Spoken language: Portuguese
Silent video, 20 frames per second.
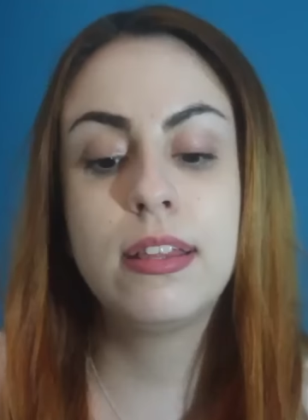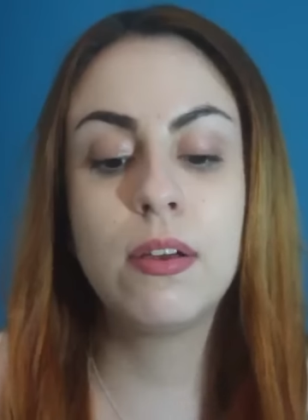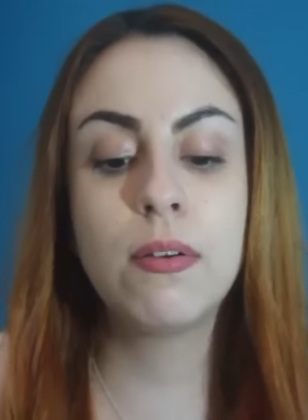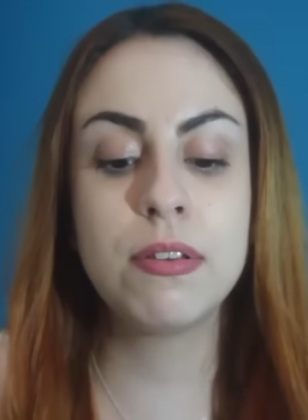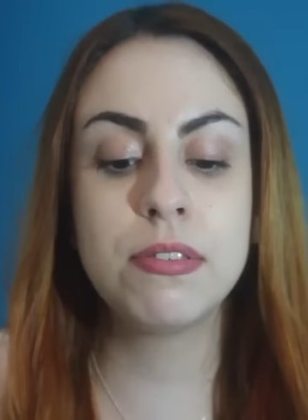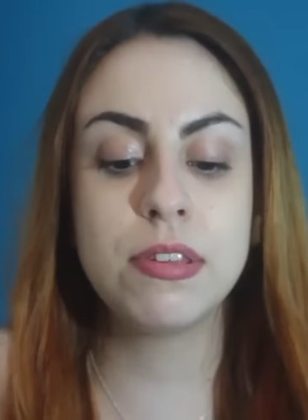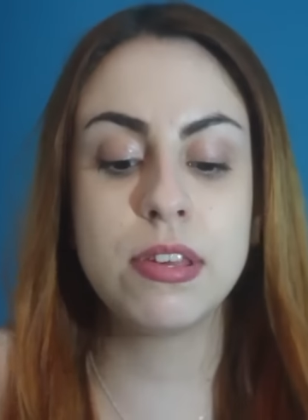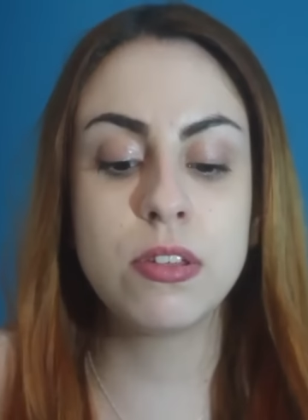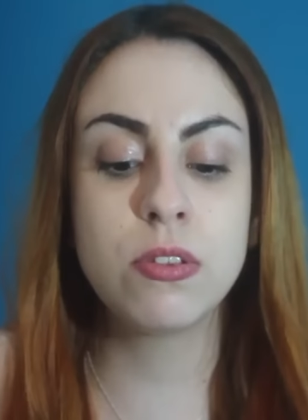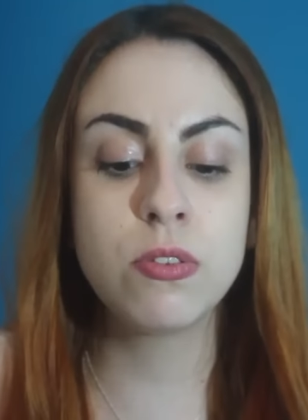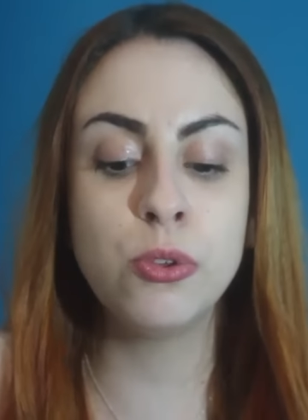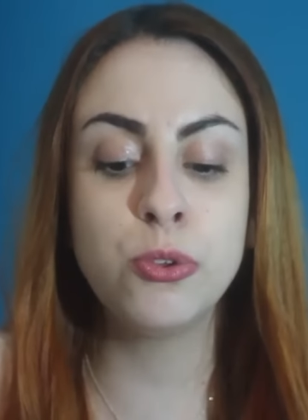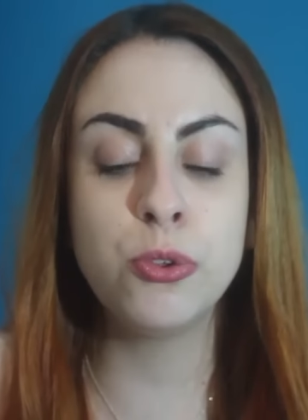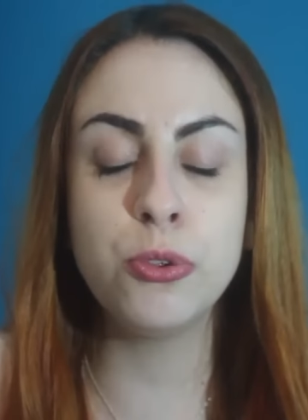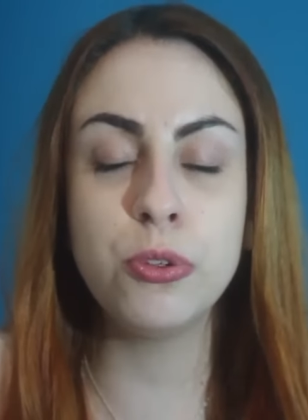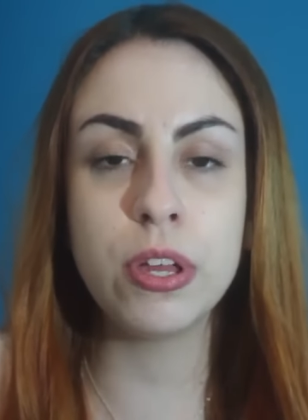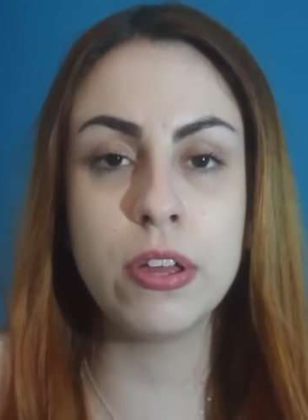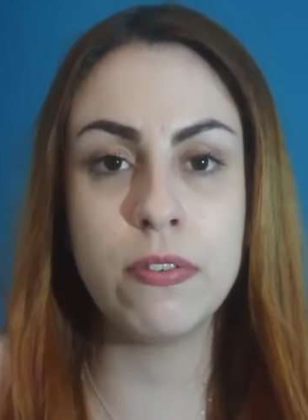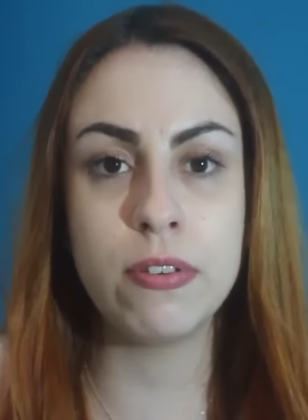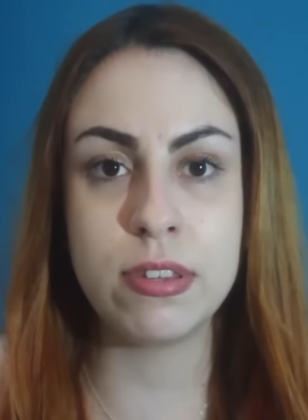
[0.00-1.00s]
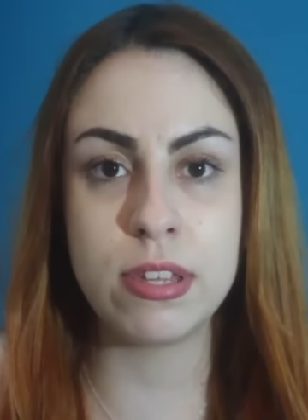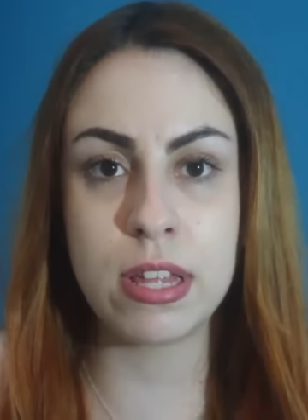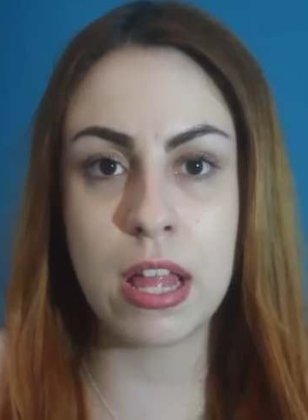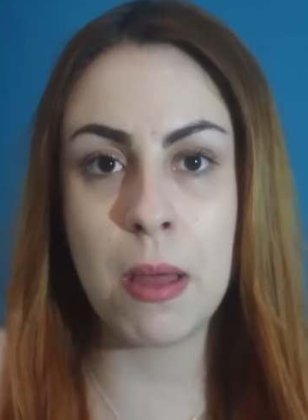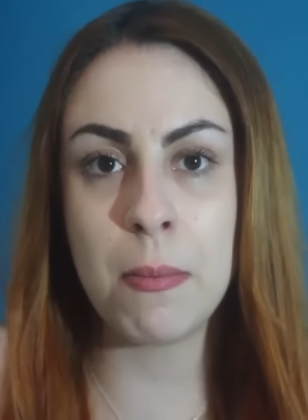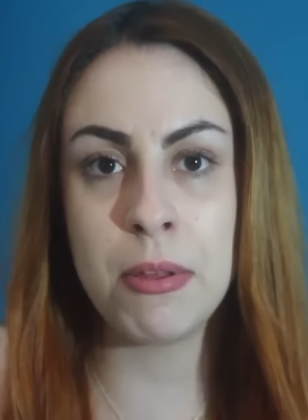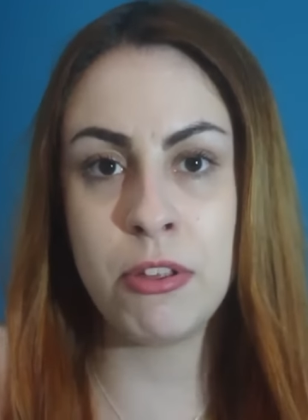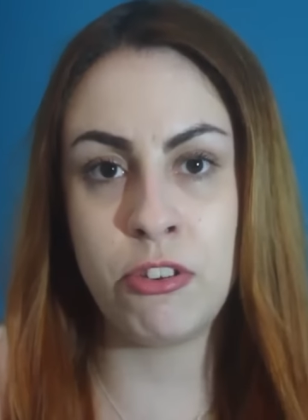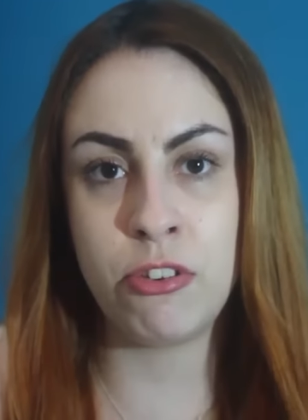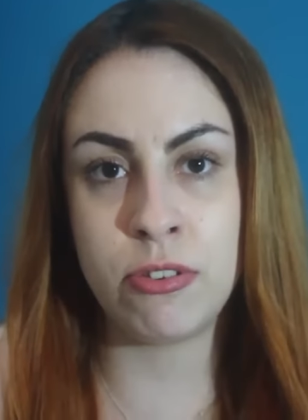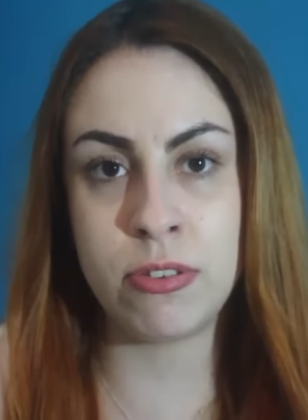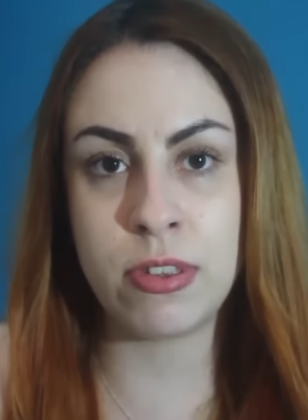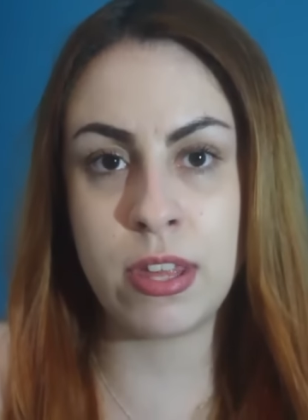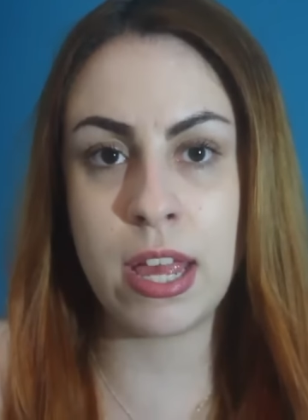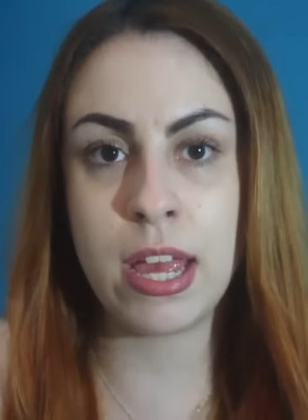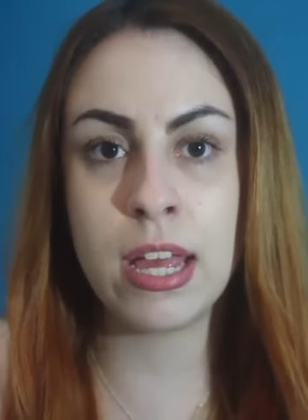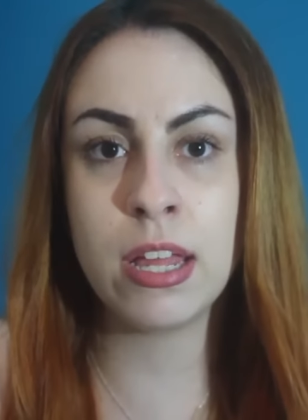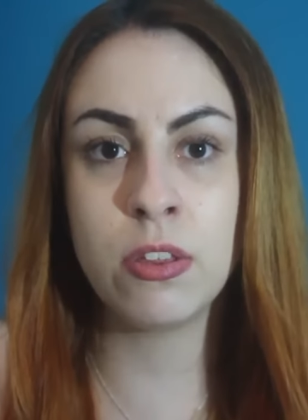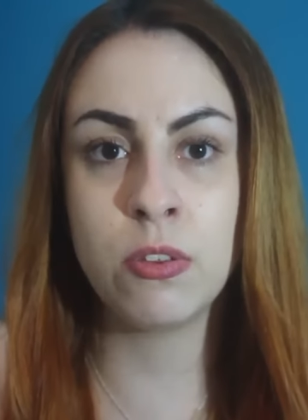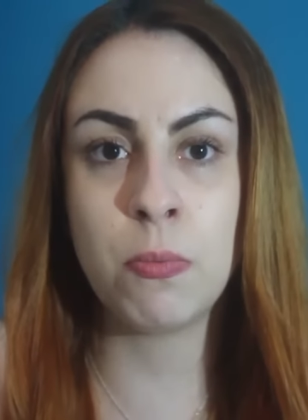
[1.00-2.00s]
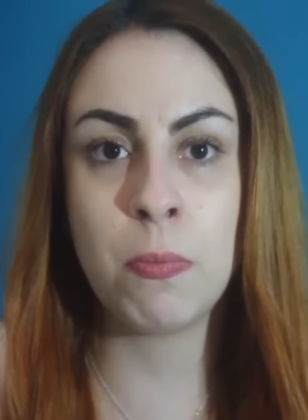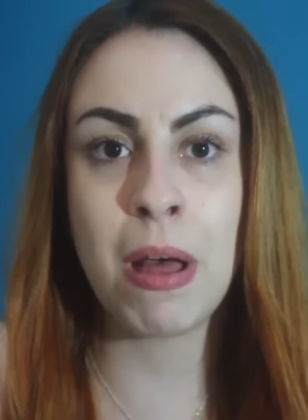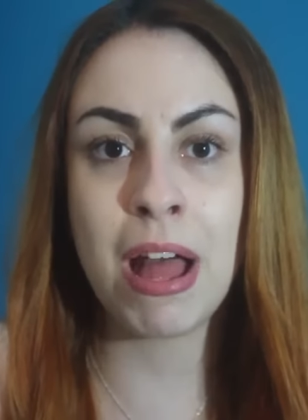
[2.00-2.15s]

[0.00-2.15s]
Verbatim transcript: Então assim, tudo que você tá me dizendo